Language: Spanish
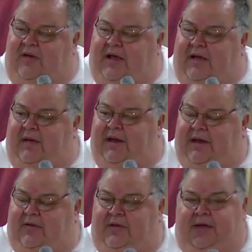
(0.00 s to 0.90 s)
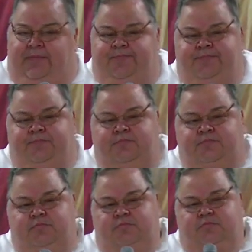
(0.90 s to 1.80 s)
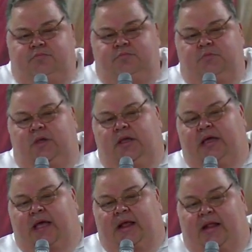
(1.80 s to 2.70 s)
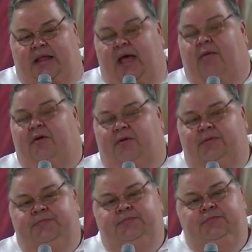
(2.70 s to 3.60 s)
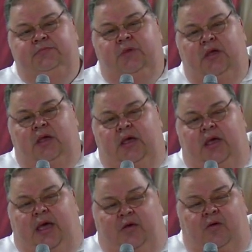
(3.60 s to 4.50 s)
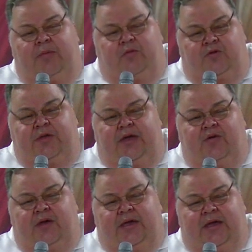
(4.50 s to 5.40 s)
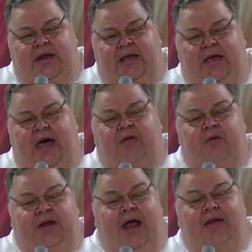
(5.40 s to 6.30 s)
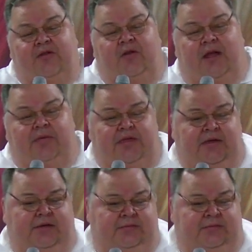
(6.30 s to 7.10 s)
acaba de recordar que el diablo es un embustero que quiere arruinarnos la vida.